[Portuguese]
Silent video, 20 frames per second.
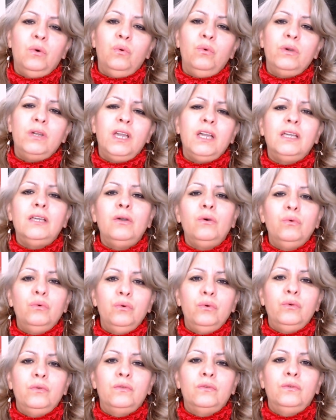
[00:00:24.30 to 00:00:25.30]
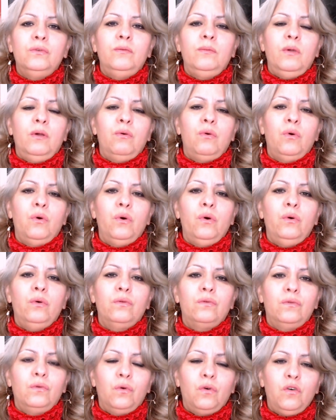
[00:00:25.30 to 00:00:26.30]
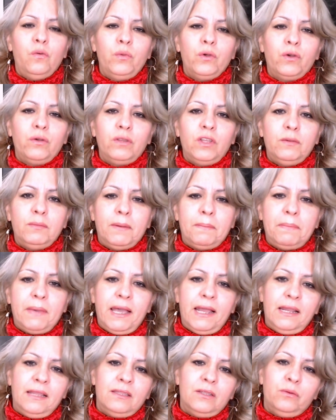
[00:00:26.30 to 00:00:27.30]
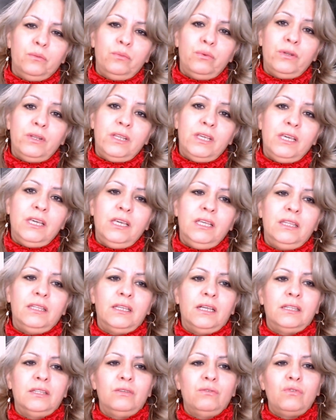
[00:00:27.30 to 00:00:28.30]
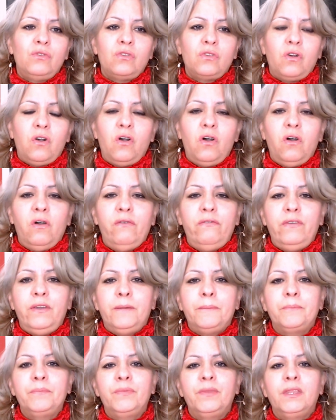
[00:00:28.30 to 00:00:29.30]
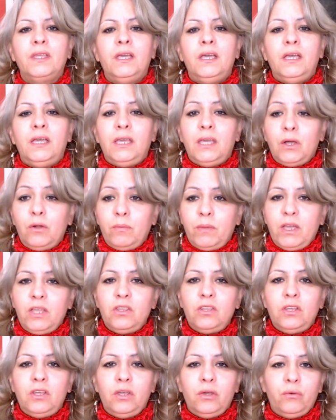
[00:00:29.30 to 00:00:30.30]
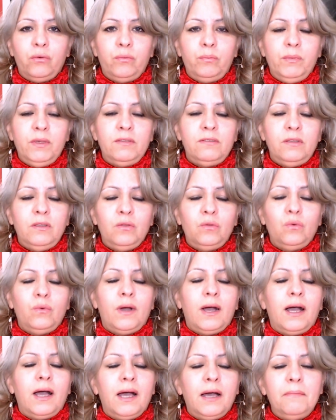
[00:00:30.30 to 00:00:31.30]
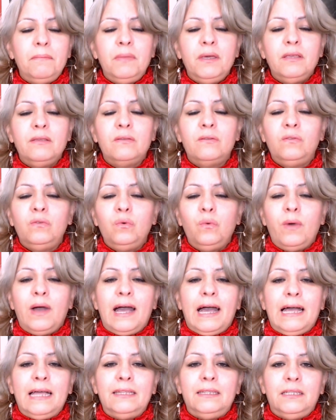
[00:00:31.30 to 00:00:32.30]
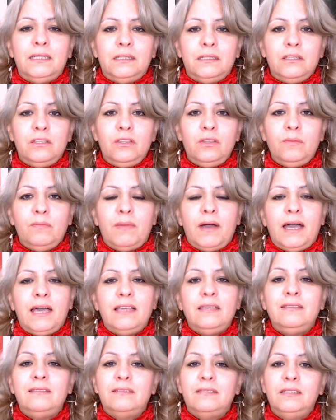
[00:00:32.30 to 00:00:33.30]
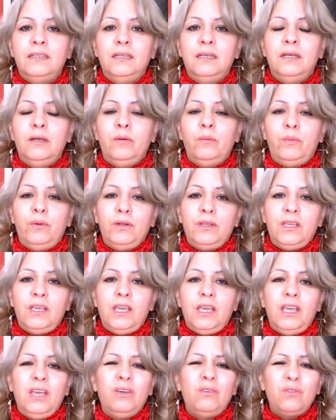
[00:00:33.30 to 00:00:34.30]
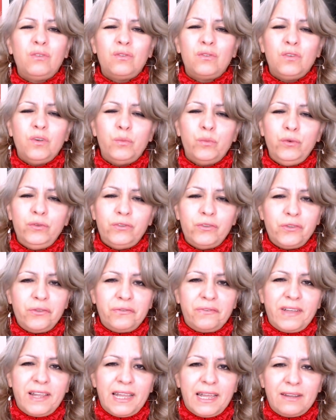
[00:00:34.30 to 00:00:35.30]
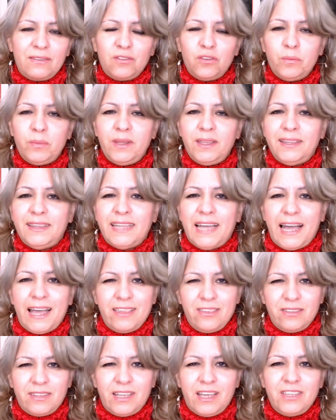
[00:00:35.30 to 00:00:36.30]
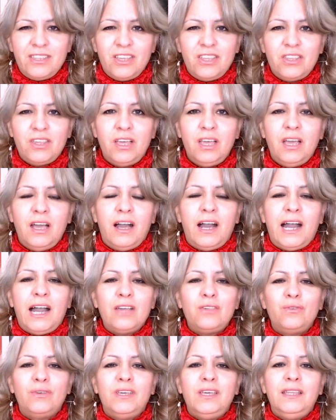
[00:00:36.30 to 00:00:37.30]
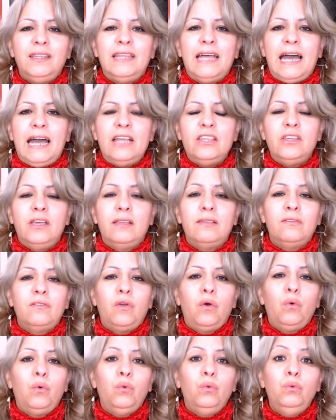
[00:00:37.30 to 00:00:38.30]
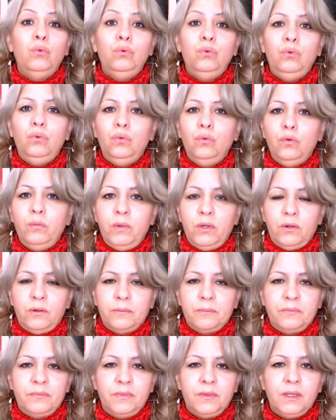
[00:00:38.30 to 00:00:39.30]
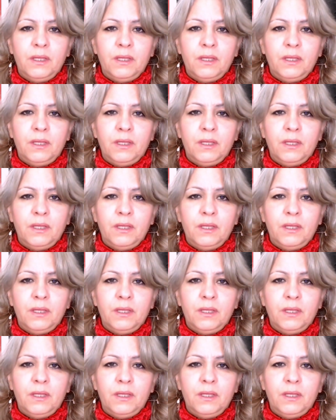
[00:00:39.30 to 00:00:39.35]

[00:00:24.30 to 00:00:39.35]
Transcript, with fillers: o que que eu uso no meu rosto, como é que eu tenho uma pele tão bonita, tão jovem realmente eu me sinto abençoada demais, porque eu não sou muito de falar sobre idade, tá, gente? Acho que idade é só um número,